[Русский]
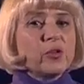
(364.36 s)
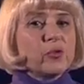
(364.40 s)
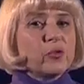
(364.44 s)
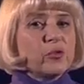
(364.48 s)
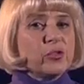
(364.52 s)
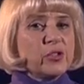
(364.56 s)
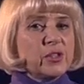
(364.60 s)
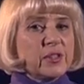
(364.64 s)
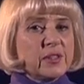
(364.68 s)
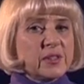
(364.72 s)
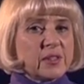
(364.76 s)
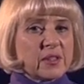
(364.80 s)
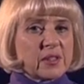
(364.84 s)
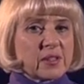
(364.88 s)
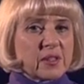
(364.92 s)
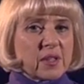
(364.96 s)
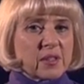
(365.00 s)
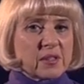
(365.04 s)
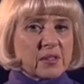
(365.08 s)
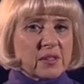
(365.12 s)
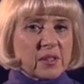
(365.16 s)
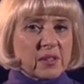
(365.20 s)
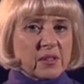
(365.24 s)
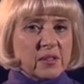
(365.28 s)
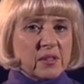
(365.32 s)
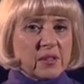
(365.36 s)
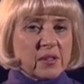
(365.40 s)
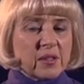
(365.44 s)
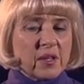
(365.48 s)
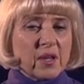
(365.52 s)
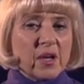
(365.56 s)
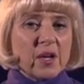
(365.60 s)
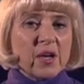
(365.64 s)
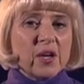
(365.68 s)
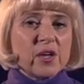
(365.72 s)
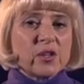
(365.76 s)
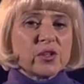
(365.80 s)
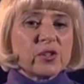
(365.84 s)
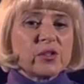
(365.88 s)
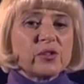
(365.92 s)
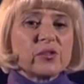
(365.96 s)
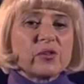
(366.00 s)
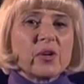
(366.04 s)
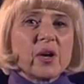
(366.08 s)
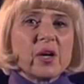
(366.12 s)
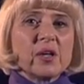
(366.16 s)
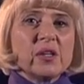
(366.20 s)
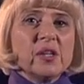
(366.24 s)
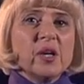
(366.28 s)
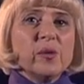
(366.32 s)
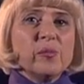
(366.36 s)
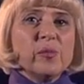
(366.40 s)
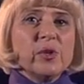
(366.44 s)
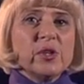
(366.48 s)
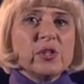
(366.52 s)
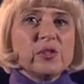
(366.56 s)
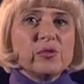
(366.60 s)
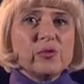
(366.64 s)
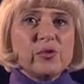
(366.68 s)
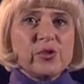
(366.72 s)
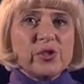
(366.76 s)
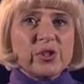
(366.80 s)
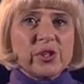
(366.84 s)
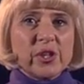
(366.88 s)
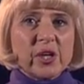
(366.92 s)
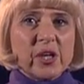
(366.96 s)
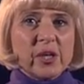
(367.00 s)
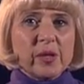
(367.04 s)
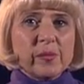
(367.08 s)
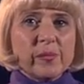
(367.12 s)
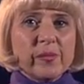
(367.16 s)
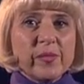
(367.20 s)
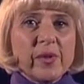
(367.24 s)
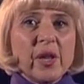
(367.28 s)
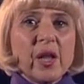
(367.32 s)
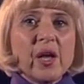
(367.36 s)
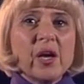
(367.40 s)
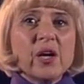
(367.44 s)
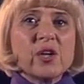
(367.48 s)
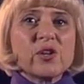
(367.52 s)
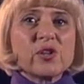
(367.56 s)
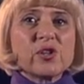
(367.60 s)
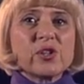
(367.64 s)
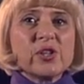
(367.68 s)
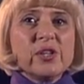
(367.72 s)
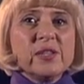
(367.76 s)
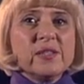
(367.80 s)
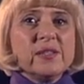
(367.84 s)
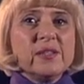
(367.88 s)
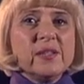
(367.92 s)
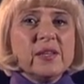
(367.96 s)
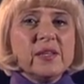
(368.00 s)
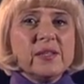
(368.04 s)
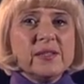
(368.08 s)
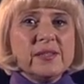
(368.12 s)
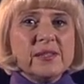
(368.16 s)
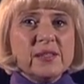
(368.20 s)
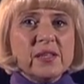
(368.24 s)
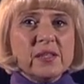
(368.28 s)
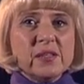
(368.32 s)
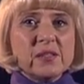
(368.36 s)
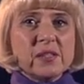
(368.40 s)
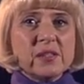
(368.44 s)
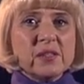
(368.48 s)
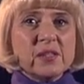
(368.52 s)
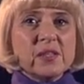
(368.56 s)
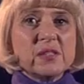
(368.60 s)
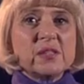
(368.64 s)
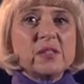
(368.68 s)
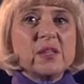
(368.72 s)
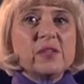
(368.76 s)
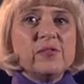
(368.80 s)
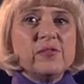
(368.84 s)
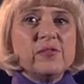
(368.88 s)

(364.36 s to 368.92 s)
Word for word: хочется сказать, что когда мы изучаем жизнь и деятельность